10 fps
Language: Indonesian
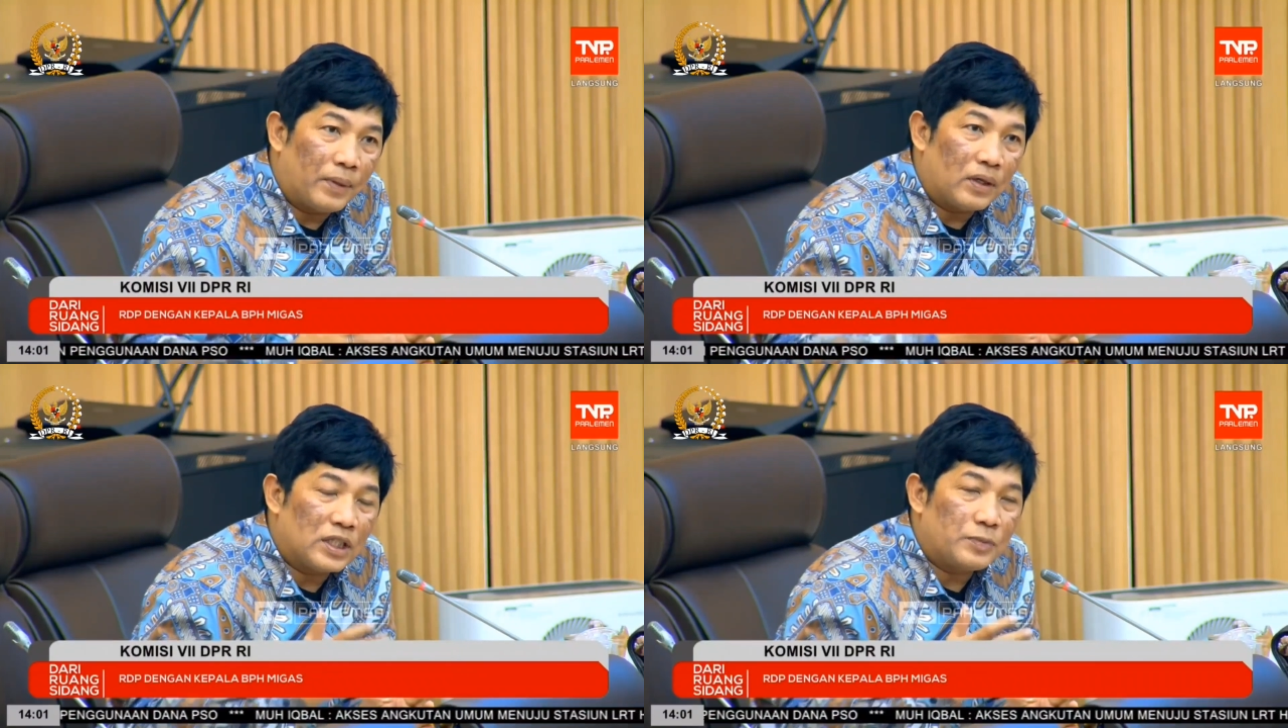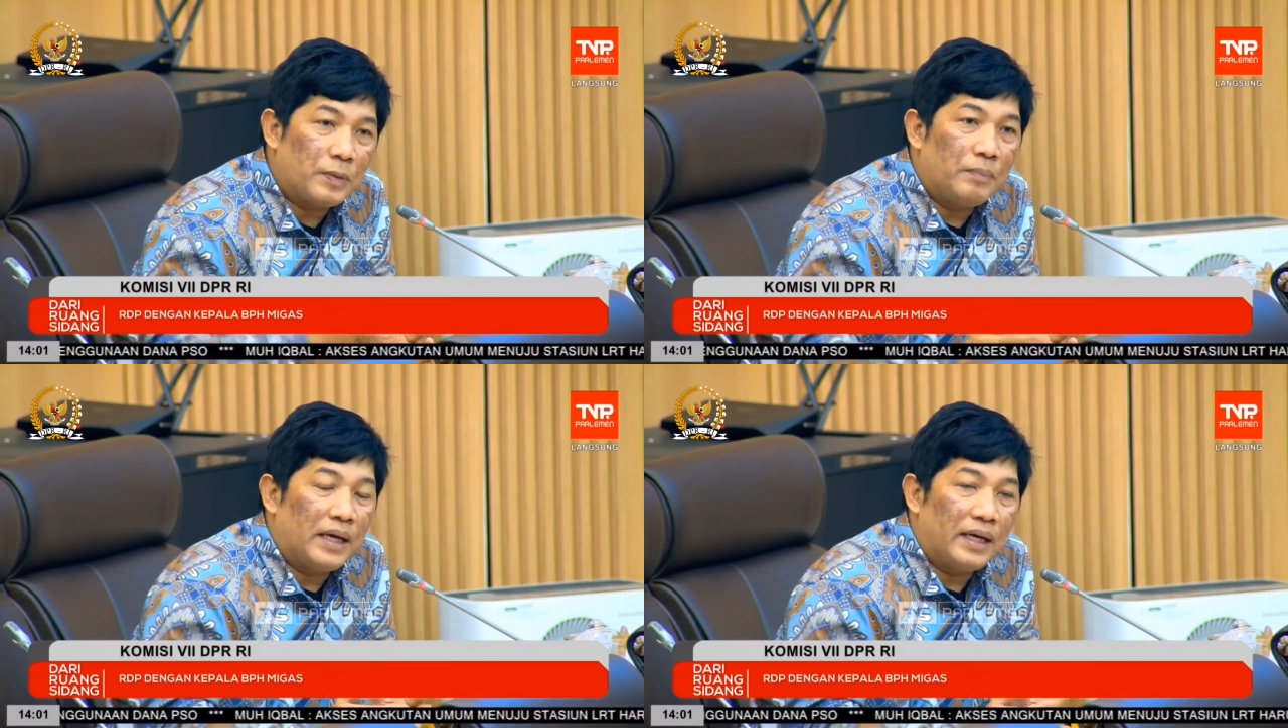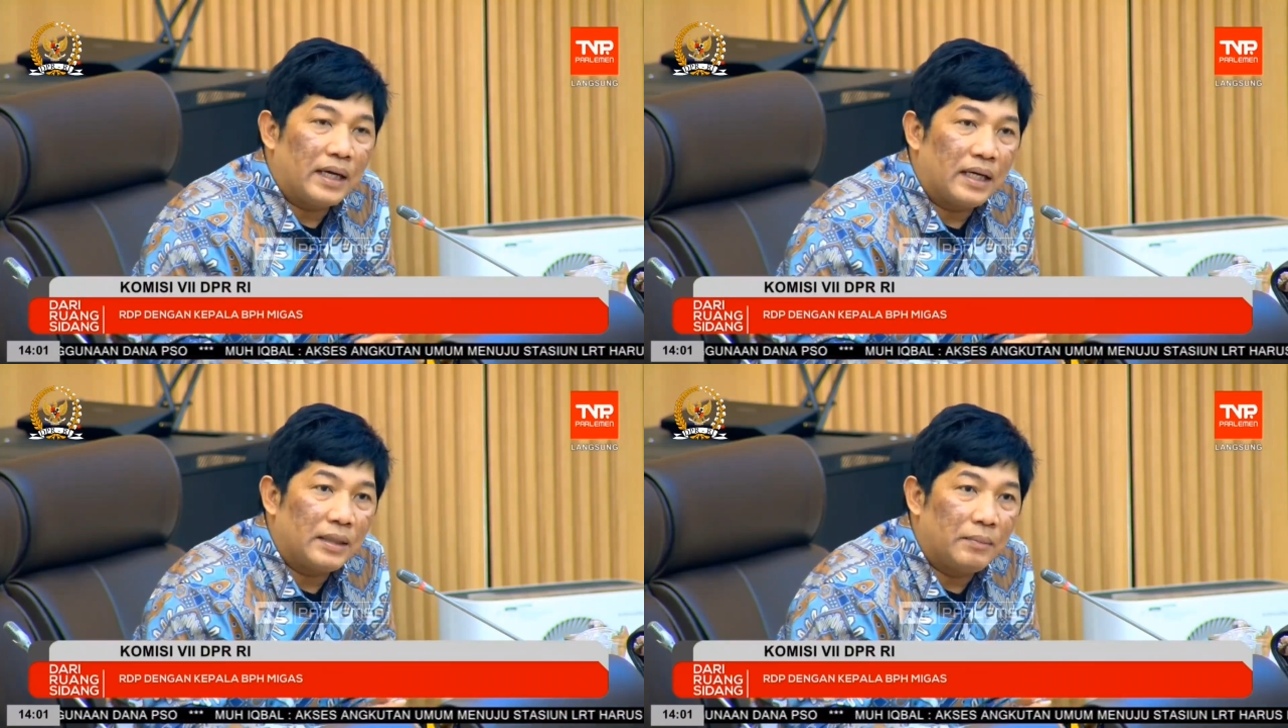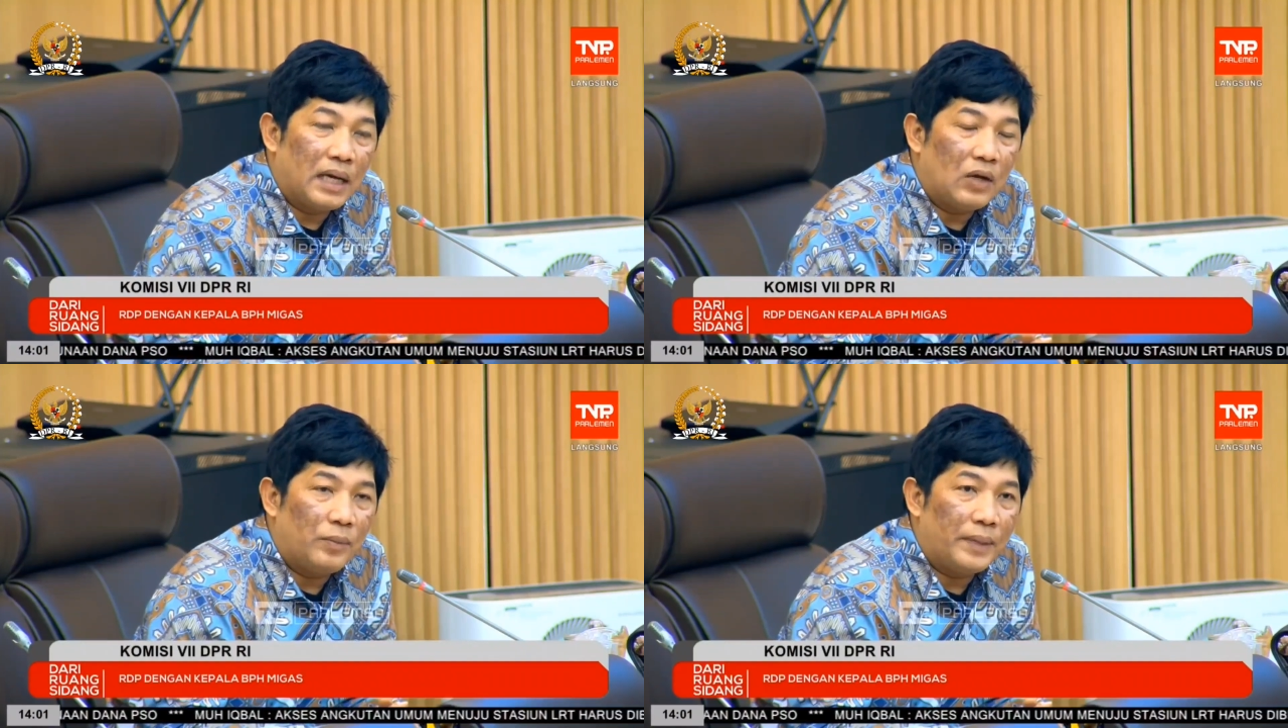proses pembayarannya
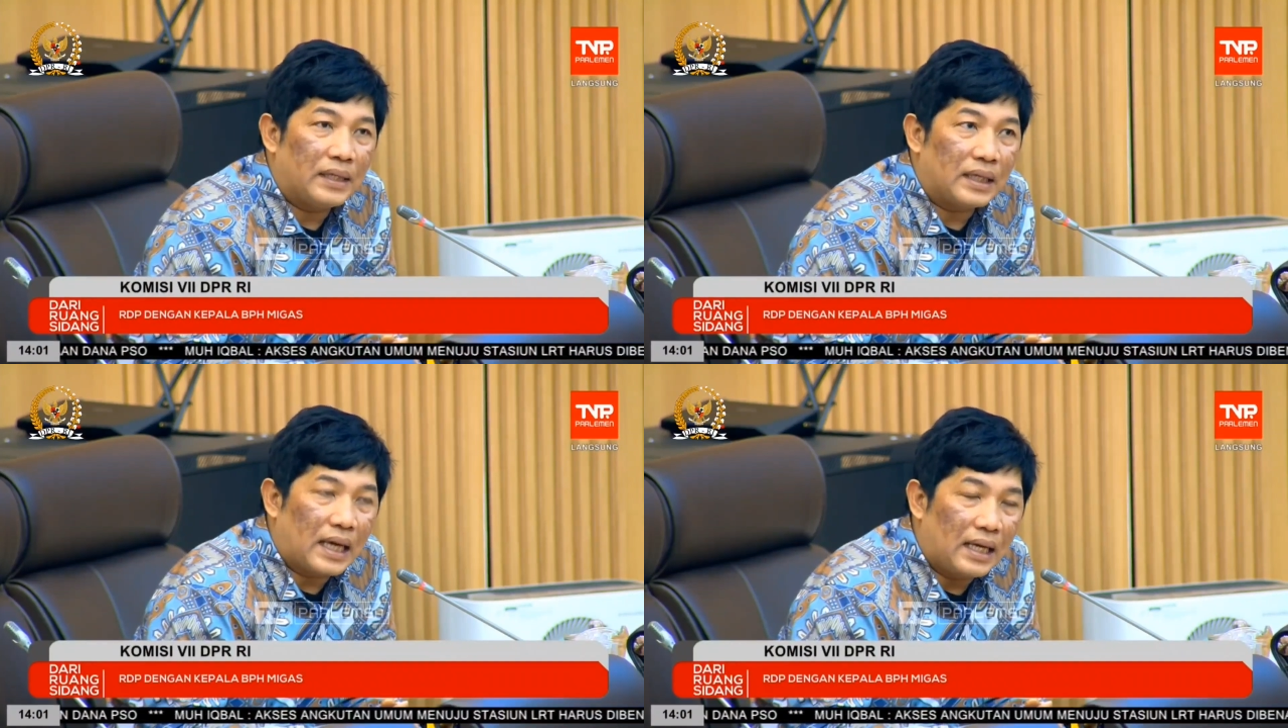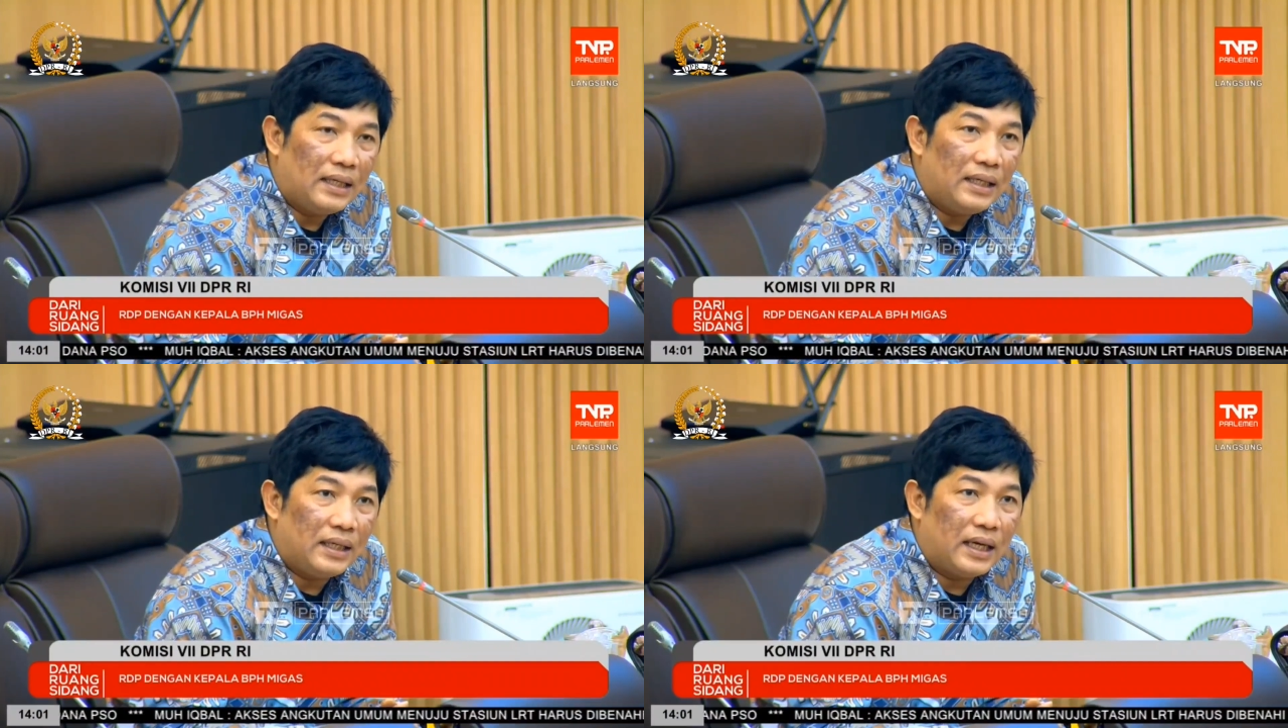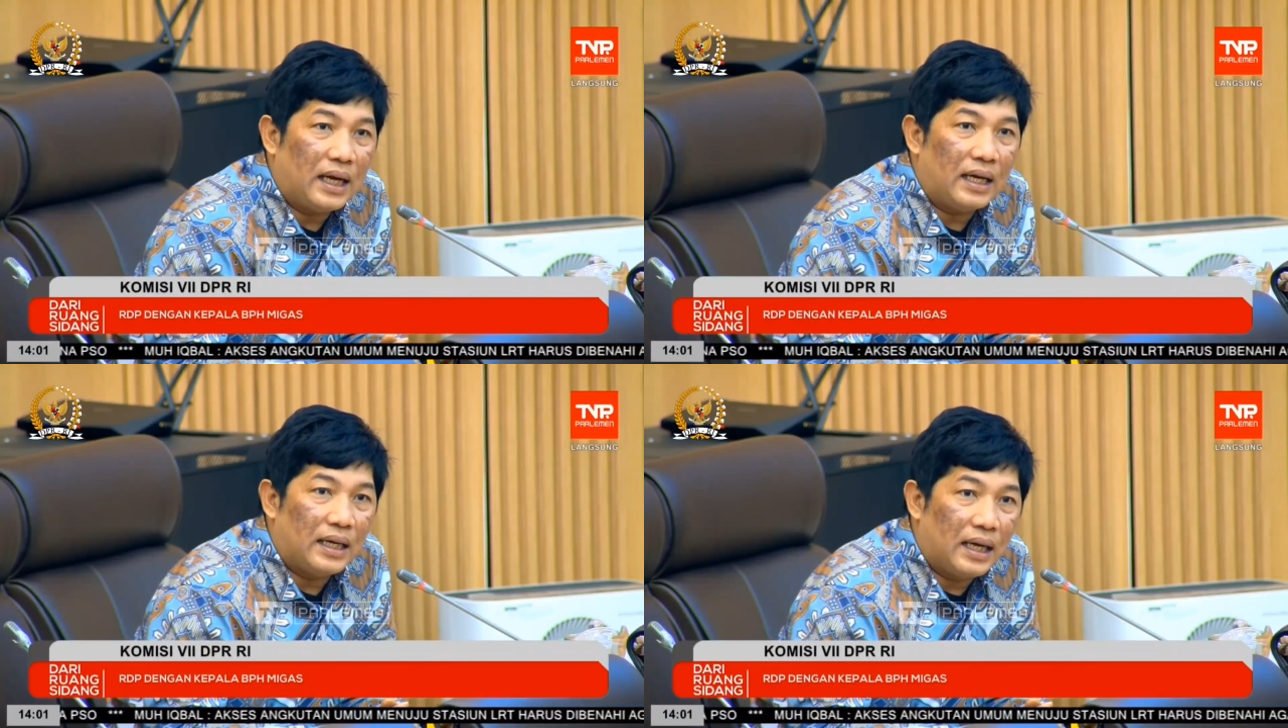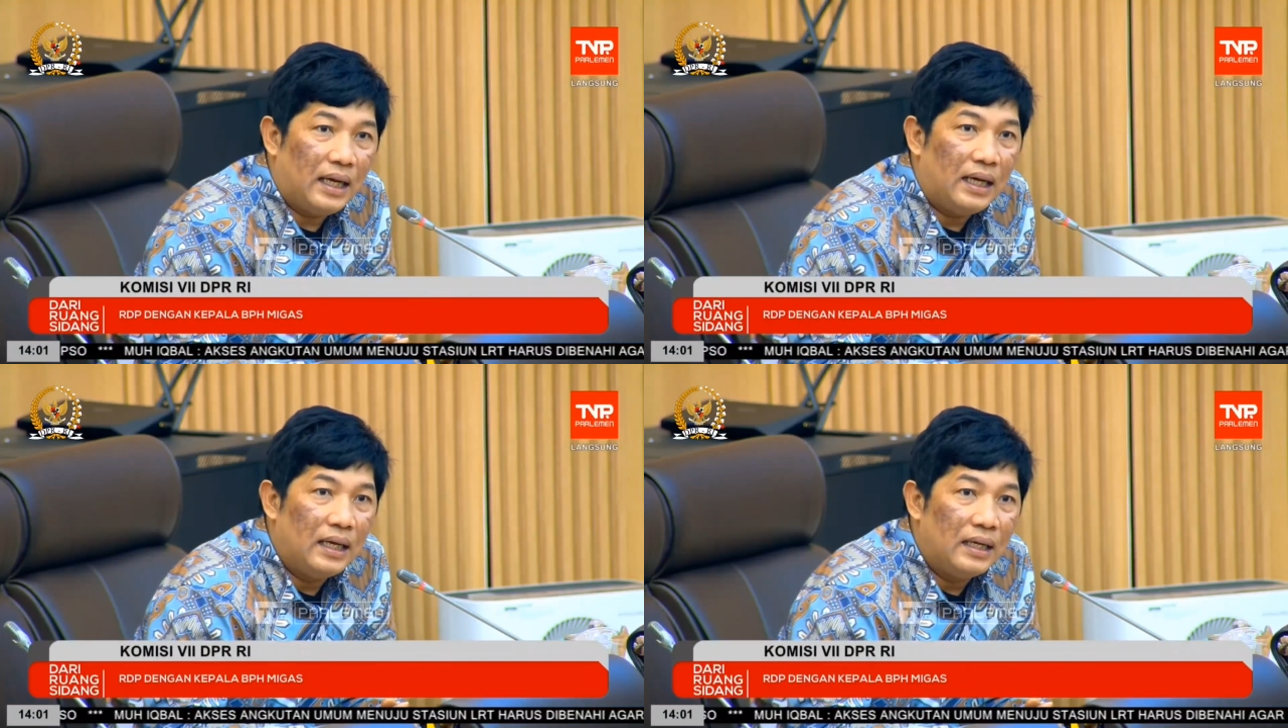melalui meteran yang ada,